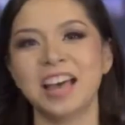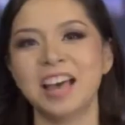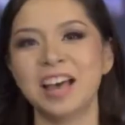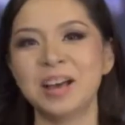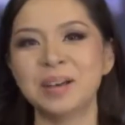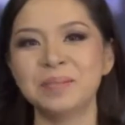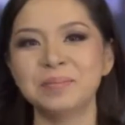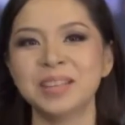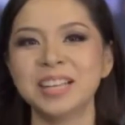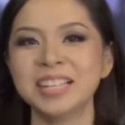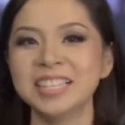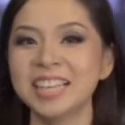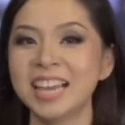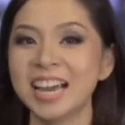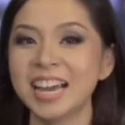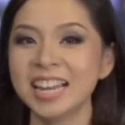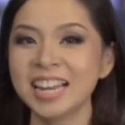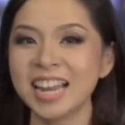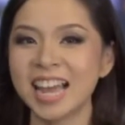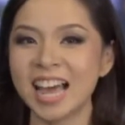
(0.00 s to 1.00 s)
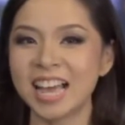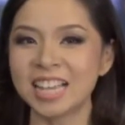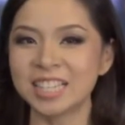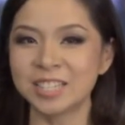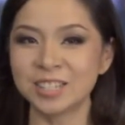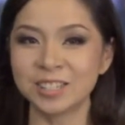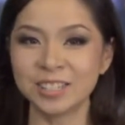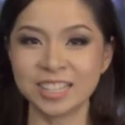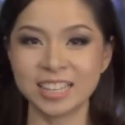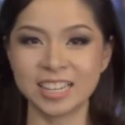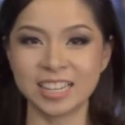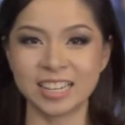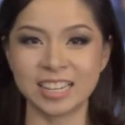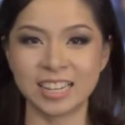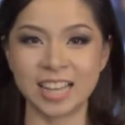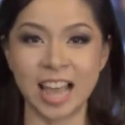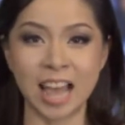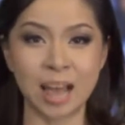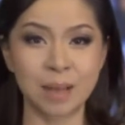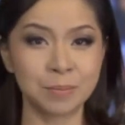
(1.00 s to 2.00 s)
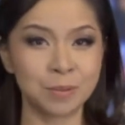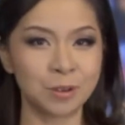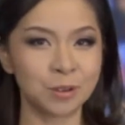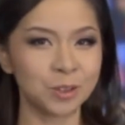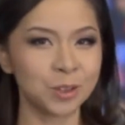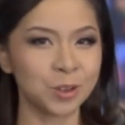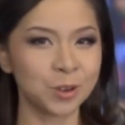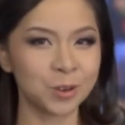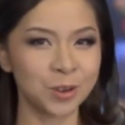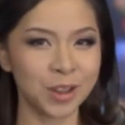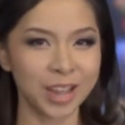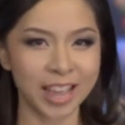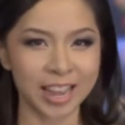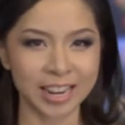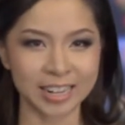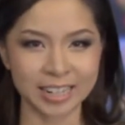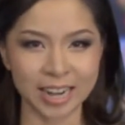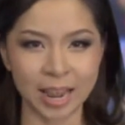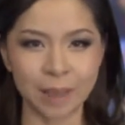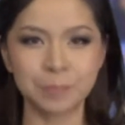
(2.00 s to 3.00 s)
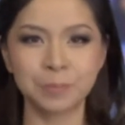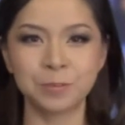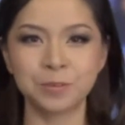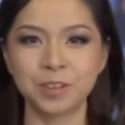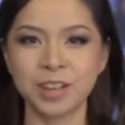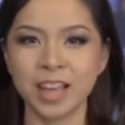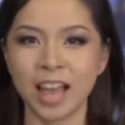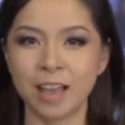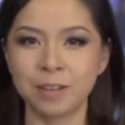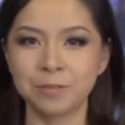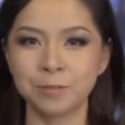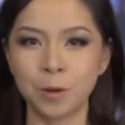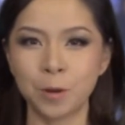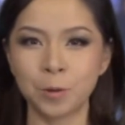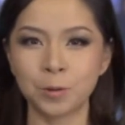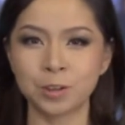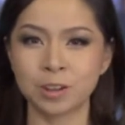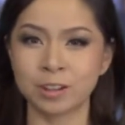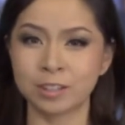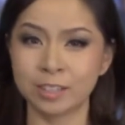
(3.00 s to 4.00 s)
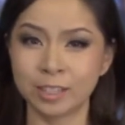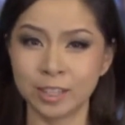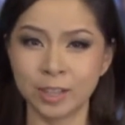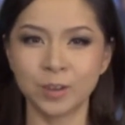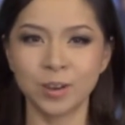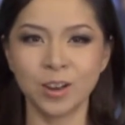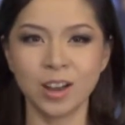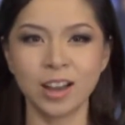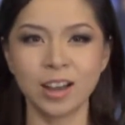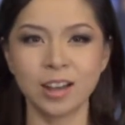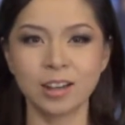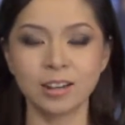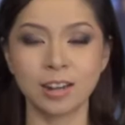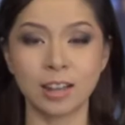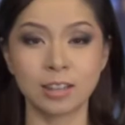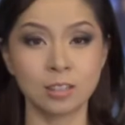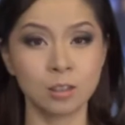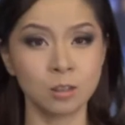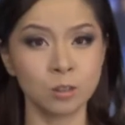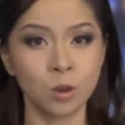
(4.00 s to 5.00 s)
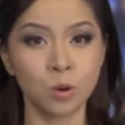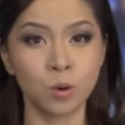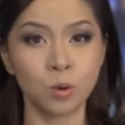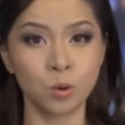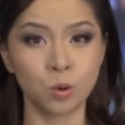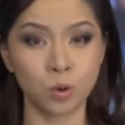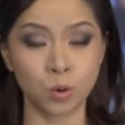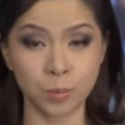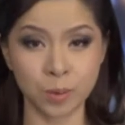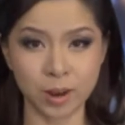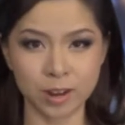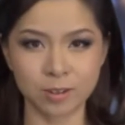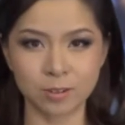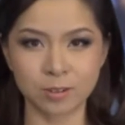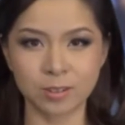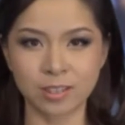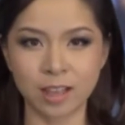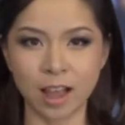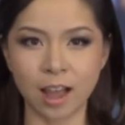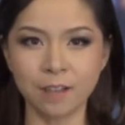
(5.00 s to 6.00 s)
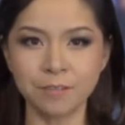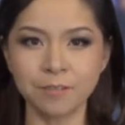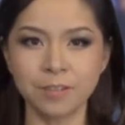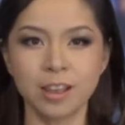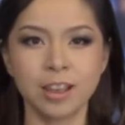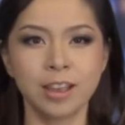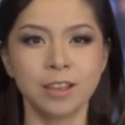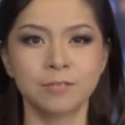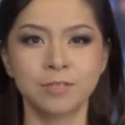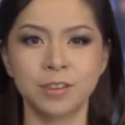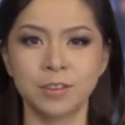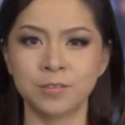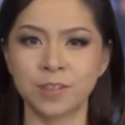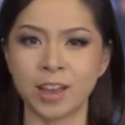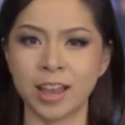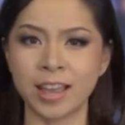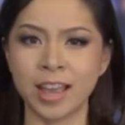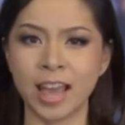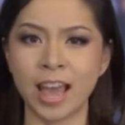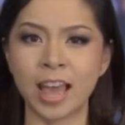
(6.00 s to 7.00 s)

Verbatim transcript: À, nên nhớ là số tiền Apple thu hàng năm với iPhone còn nhiều hơn là số thu của Microsoft. Vì vậy